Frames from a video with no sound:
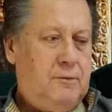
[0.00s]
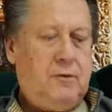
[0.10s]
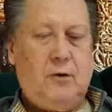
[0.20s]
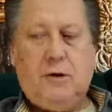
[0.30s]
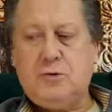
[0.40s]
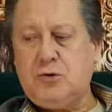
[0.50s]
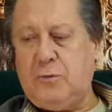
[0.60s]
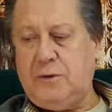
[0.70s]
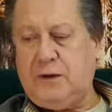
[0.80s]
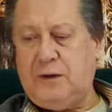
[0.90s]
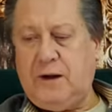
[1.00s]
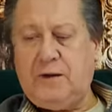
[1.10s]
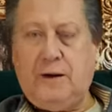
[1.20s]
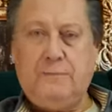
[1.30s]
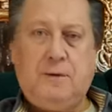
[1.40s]
Bir gün sohbet
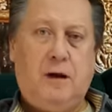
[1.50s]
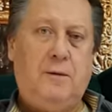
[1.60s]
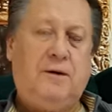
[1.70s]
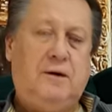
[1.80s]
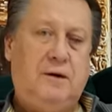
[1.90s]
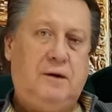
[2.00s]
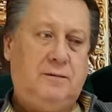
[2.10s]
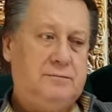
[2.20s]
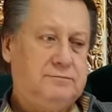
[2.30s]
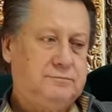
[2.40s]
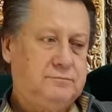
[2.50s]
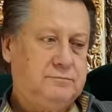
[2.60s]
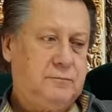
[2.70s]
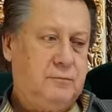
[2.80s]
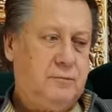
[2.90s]
ederken Ahmet dedi,
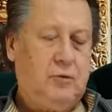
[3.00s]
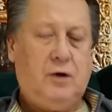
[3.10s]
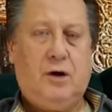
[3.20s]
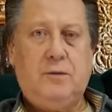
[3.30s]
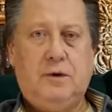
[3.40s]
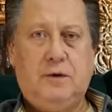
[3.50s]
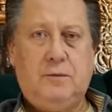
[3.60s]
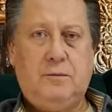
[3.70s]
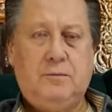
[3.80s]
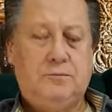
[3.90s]
buyur abi dedim.